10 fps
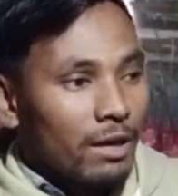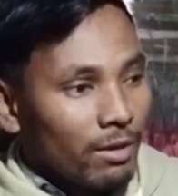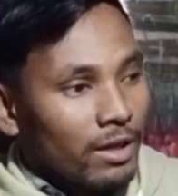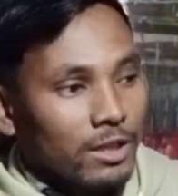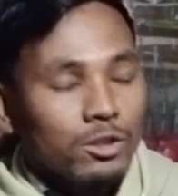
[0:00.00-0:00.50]

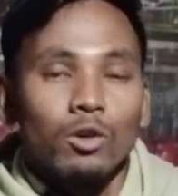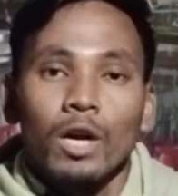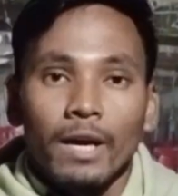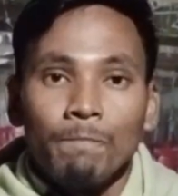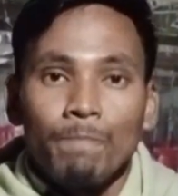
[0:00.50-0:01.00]
एडवांटेज
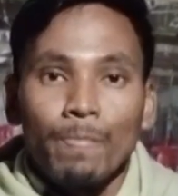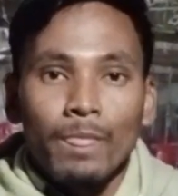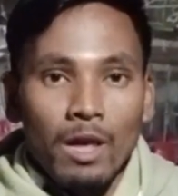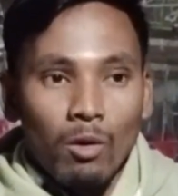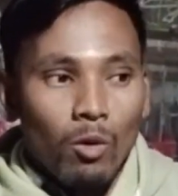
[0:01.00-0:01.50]
जो है
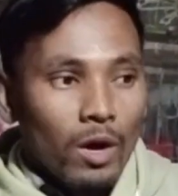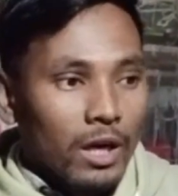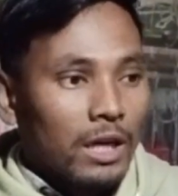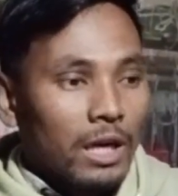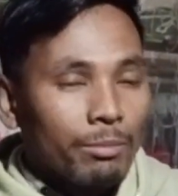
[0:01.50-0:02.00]
वो
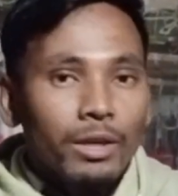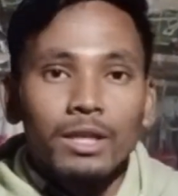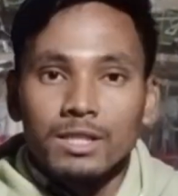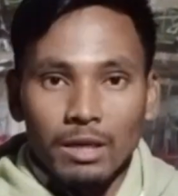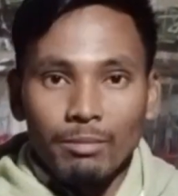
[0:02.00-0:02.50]
है गर्मी के